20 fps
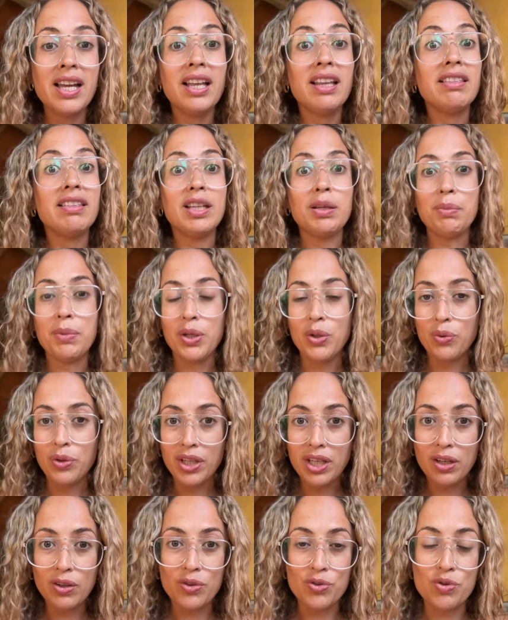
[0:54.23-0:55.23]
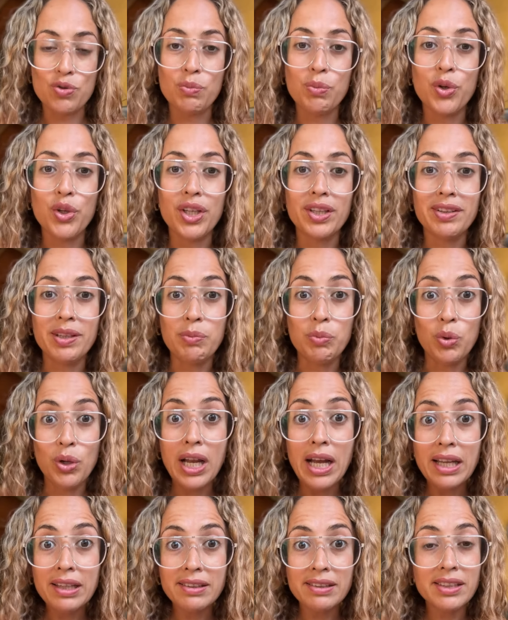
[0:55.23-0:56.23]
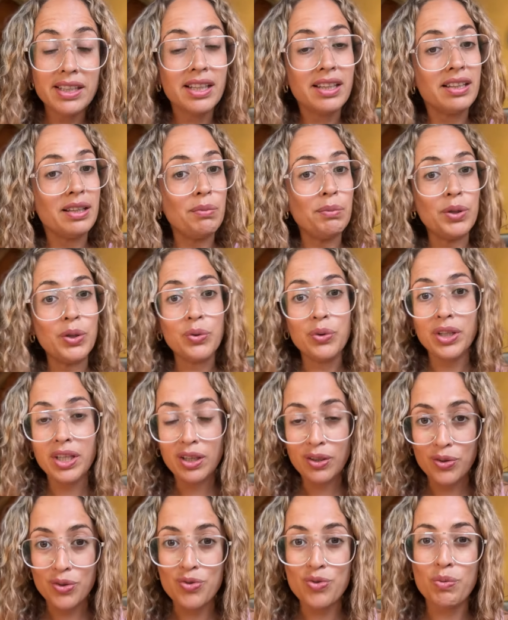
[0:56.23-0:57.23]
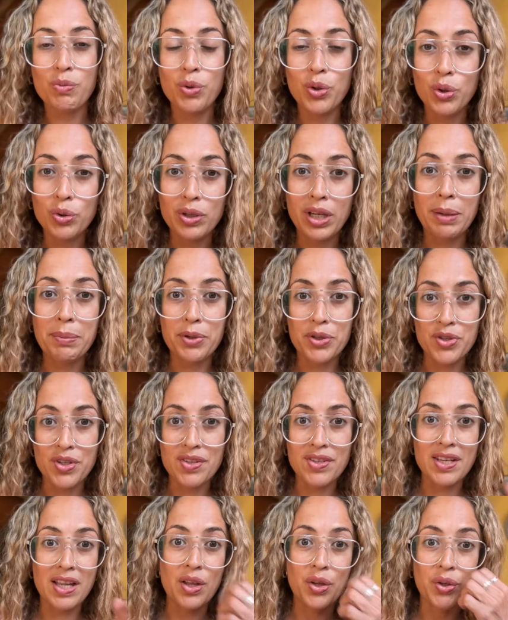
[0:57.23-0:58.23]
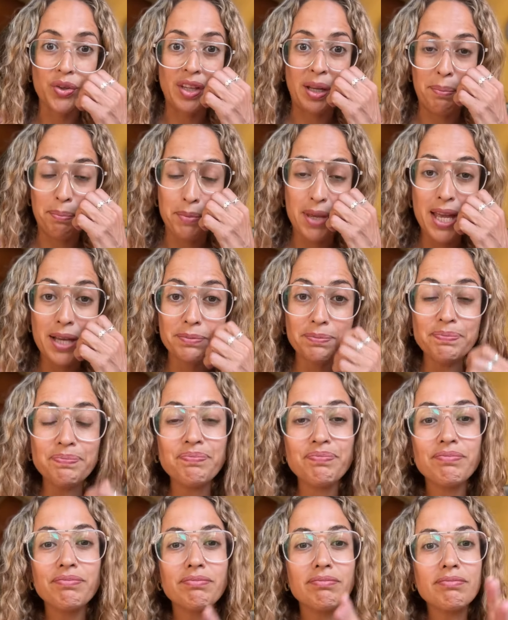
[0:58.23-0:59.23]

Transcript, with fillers: disminuir el consumo de estimulantes, disminuir el consumo de ultraprocesados también